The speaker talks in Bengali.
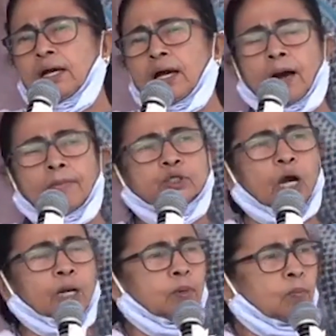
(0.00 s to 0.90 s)
আমি
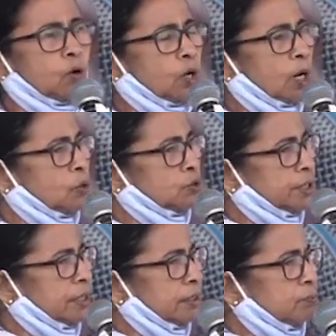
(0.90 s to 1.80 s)
সর্বমঙ্গলা
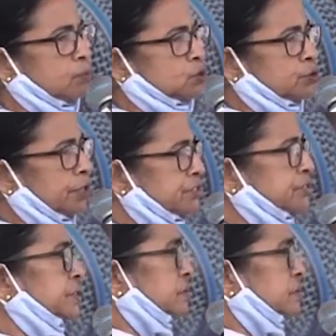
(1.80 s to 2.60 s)
মন্দিরে পুজো দিয়েছি